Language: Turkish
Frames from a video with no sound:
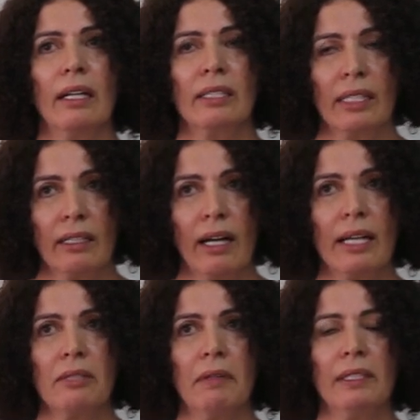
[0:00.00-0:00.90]
sana sanığı
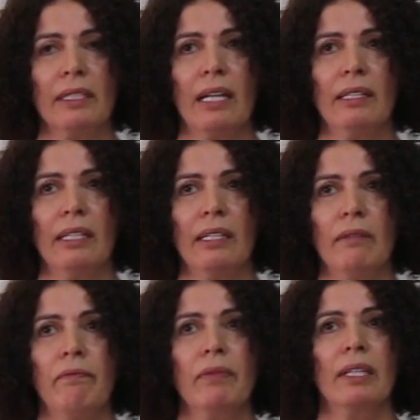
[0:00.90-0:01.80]

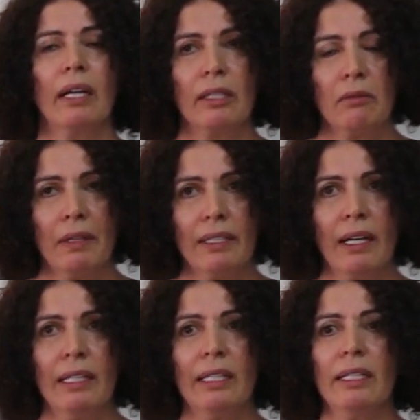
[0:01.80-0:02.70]
azmettirenlerin, yardım
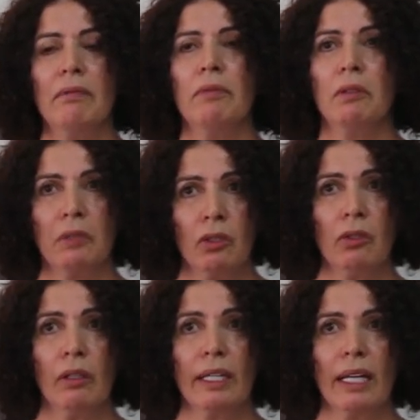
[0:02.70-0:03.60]
edenlerin bir
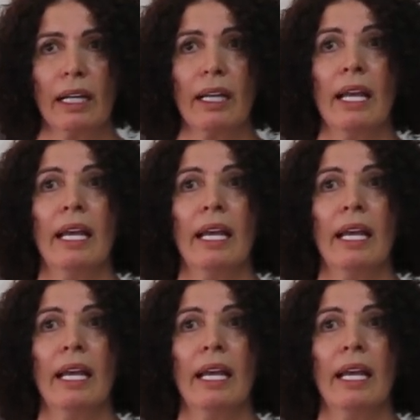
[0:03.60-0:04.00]
bütün olarak